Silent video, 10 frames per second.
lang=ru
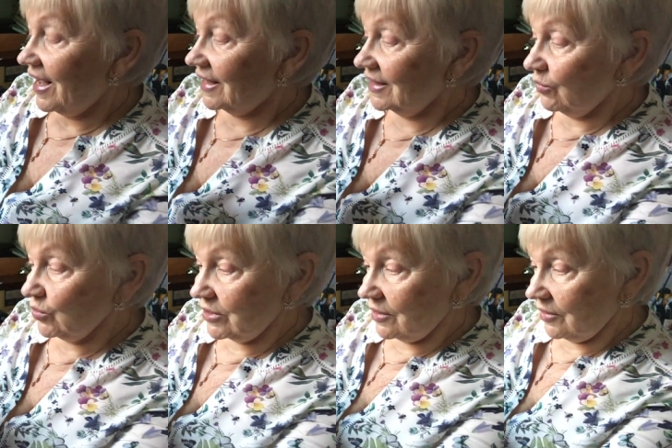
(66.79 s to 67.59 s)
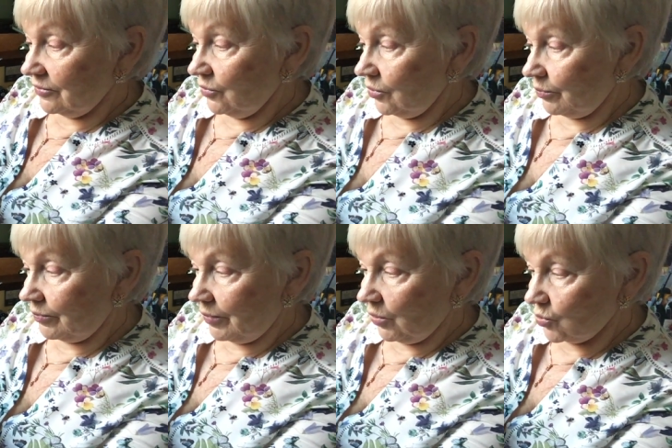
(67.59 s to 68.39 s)
Одному сделала вдоль,
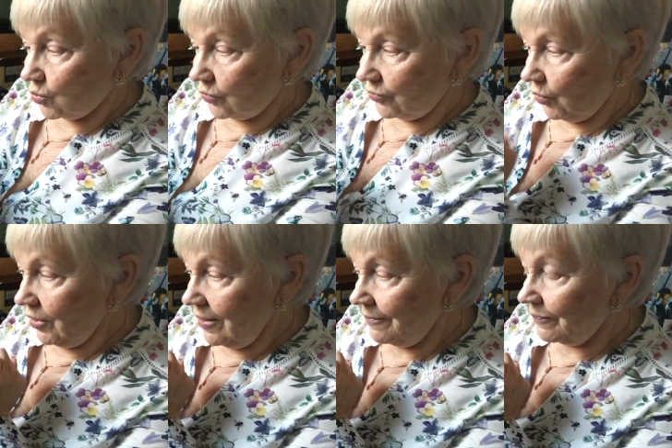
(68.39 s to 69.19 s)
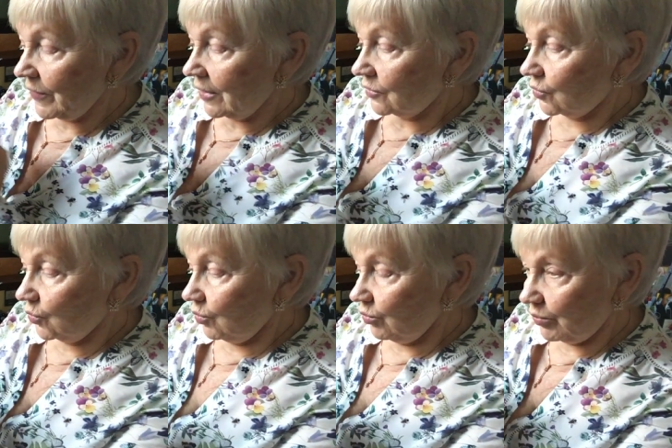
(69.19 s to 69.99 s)
полоску вдоль,
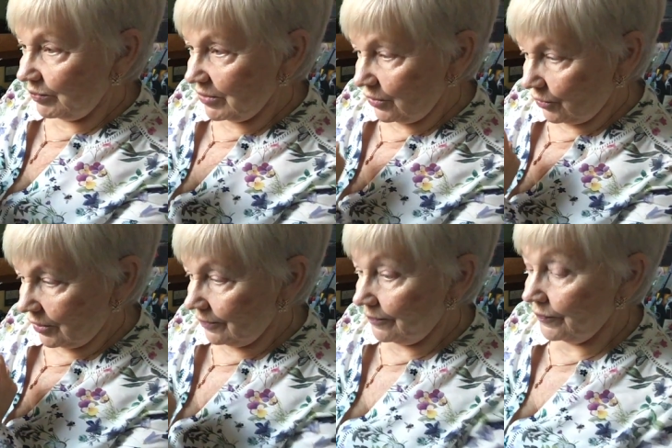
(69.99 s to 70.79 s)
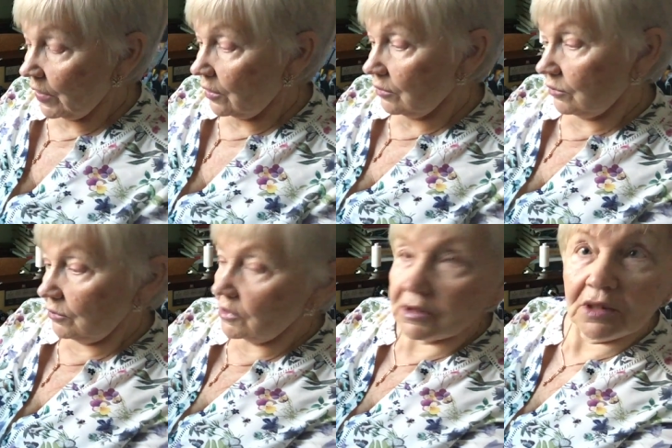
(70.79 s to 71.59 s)
другому поперек.
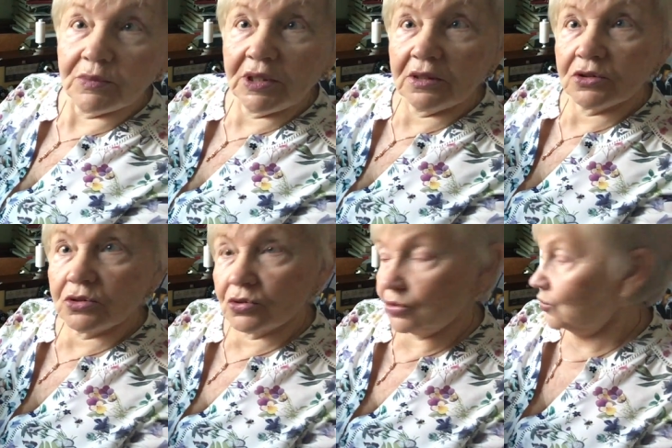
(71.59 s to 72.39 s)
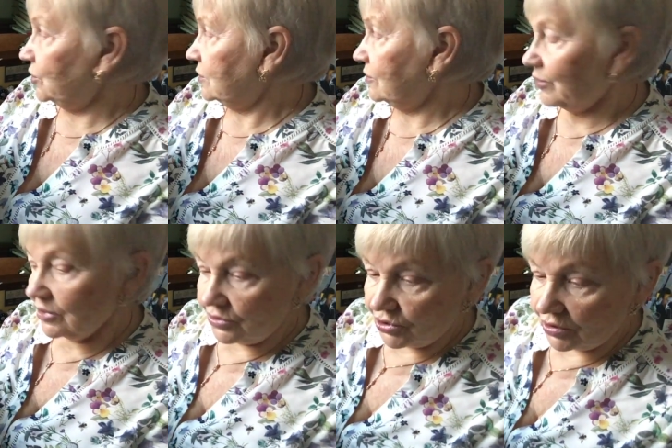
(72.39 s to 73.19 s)
Ну, не знаю, мне кажется, что будет
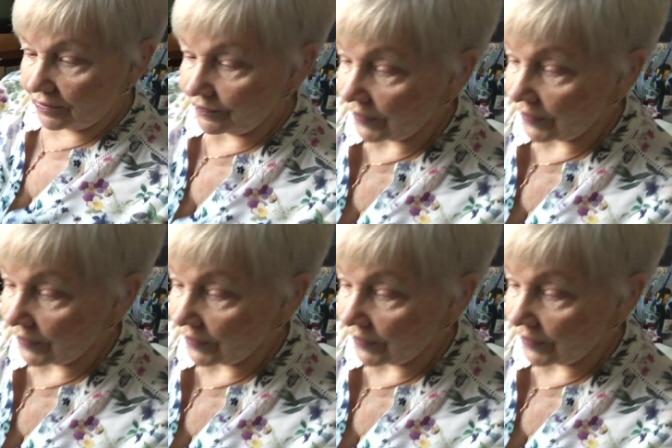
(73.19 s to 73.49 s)
симпатично.